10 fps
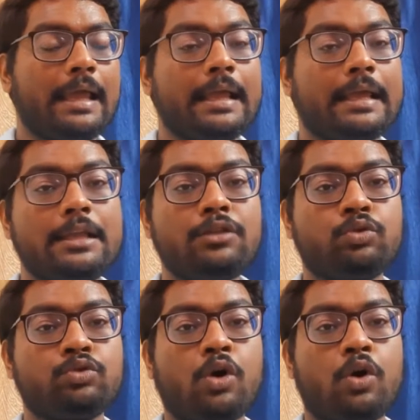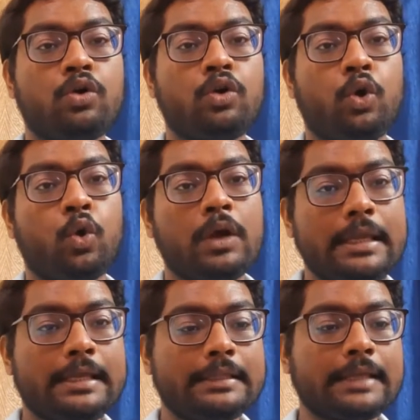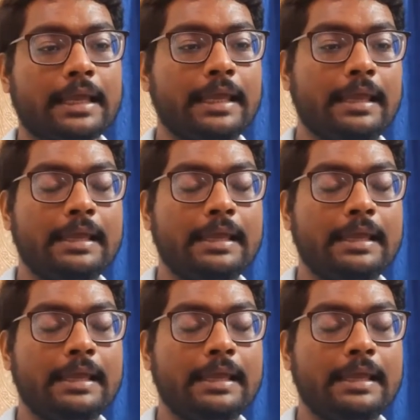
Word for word: কিন্তু যখন লোকি তাকে